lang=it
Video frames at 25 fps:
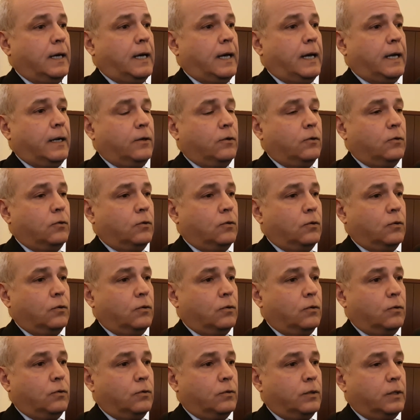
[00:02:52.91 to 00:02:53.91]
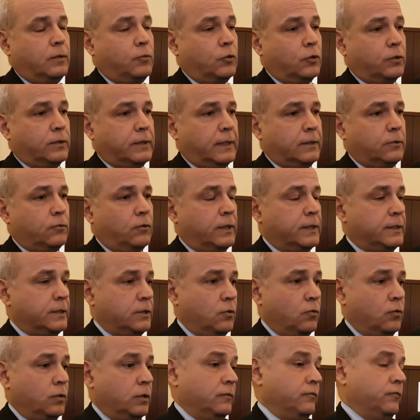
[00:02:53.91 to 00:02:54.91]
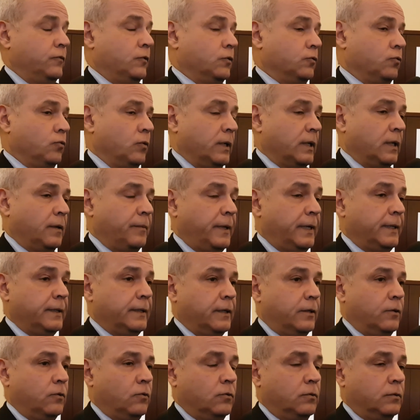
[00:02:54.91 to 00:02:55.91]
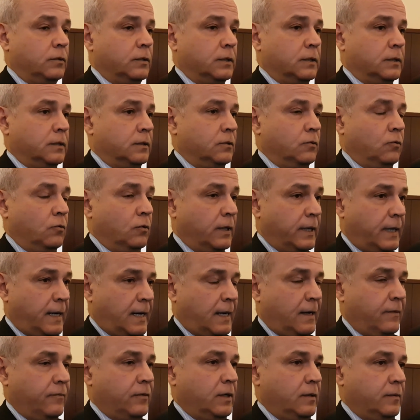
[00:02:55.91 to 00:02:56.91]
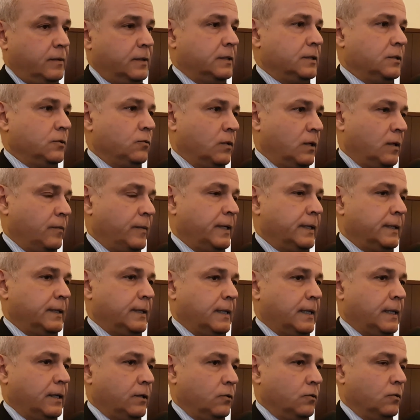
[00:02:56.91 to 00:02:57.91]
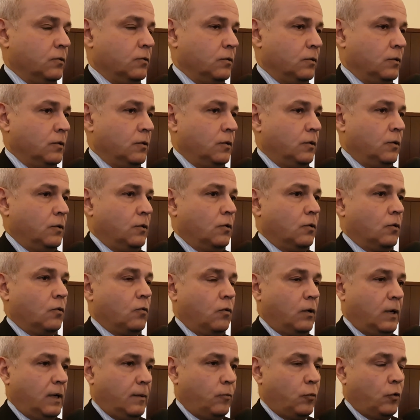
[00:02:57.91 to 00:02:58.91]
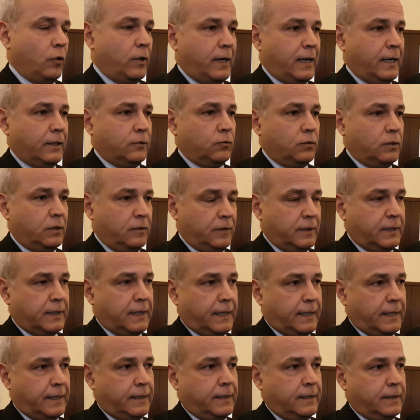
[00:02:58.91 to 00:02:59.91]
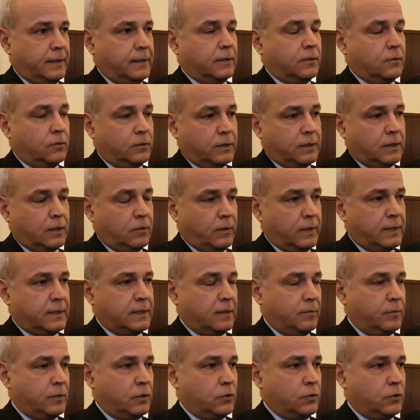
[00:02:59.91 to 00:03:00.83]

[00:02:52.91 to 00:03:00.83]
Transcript: hanno riportato lesioni, fortunatamente non, non gravi, ma sicuramente hanno collaborato ad evitare conseguenze